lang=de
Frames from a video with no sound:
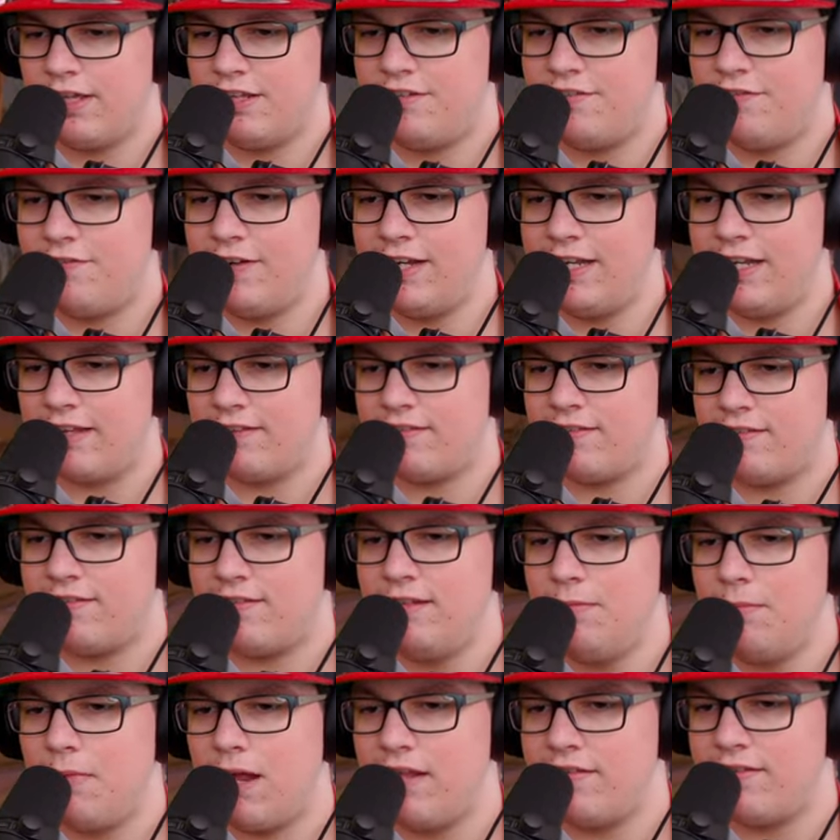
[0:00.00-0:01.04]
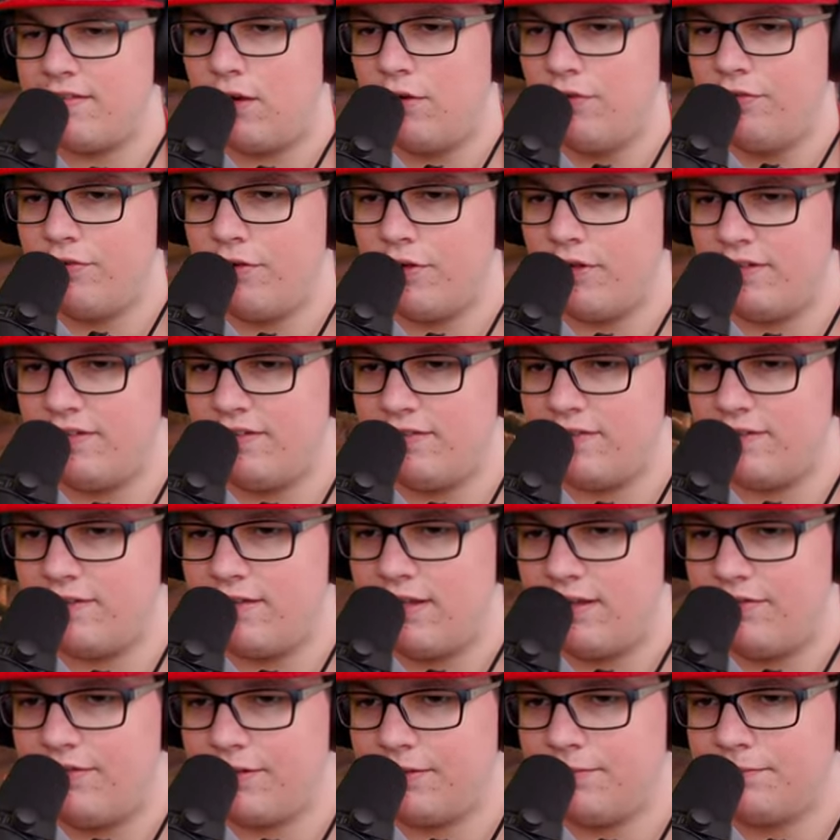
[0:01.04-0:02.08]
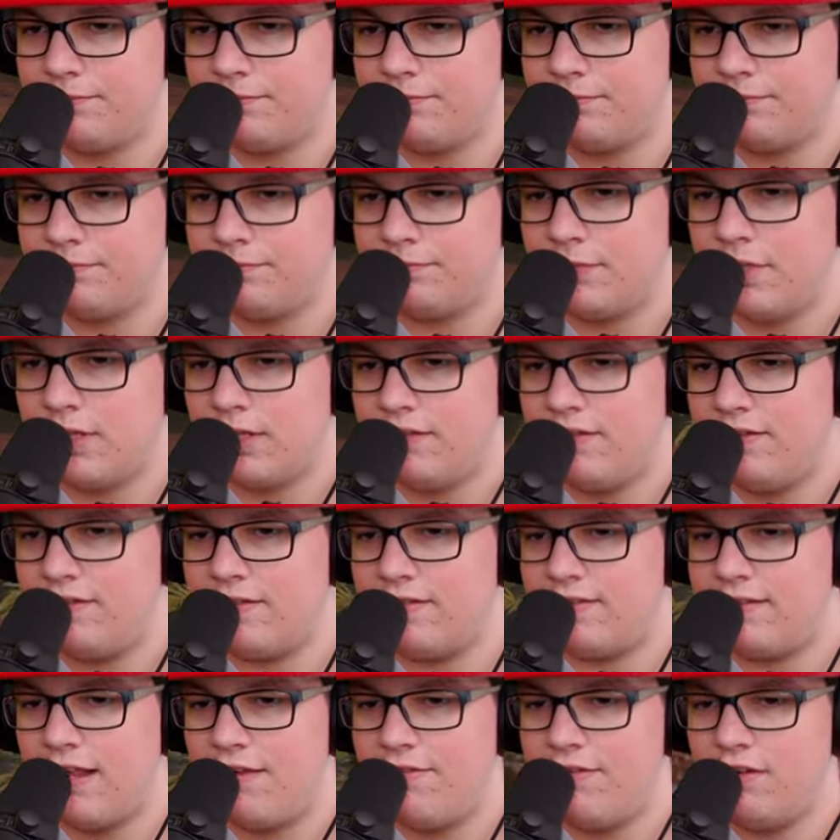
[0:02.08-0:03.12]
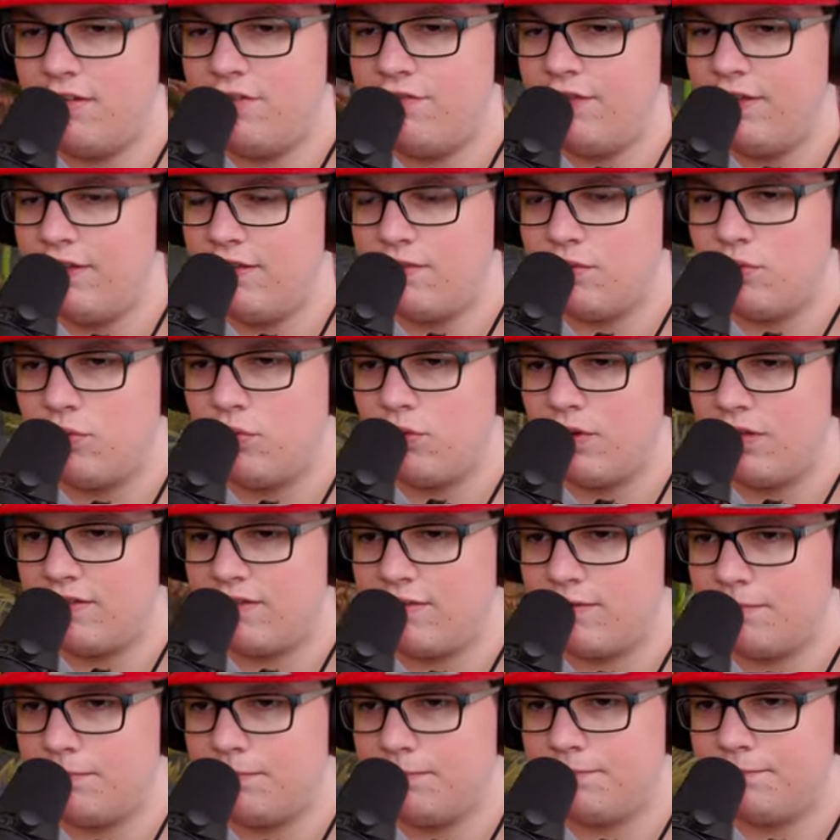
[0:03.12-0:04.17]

Ich will, dass es niemals aufhört, dieses Level. Dieses Level ist viel zu kurz.